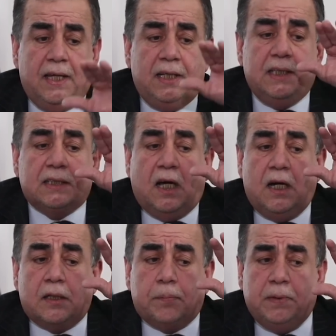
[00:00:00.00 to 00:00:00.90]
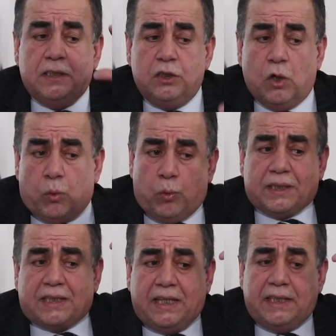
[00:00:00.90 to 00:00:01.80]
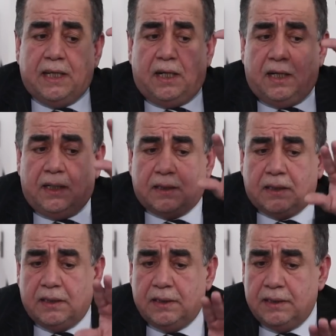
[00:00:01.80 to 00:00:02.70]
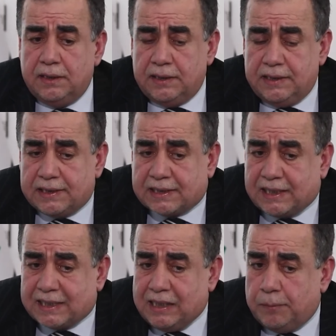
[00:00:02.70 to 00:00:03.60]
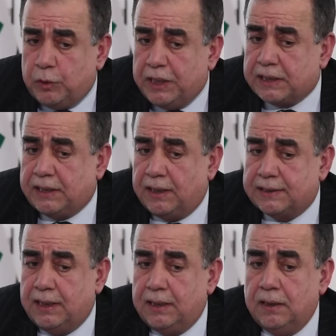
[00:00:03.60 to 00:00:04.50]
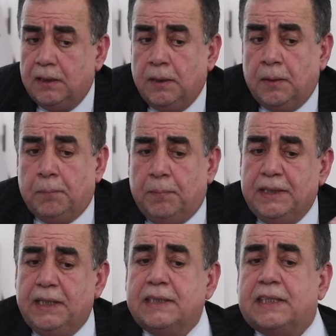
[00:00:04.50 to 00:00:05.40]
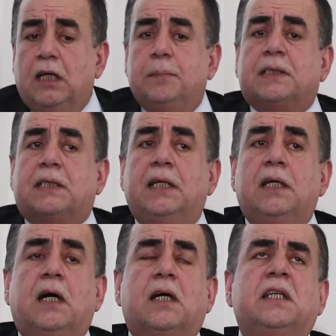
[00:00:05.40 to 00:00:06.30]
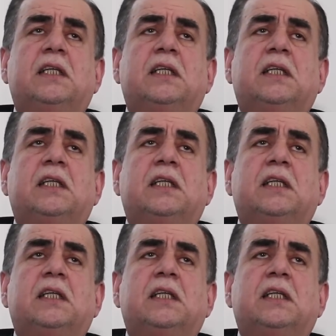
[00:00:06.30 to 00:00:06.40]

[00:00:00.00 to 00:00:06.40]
الاطار من يقوى التيار يستسلم ويتنازل من ينسحب التيار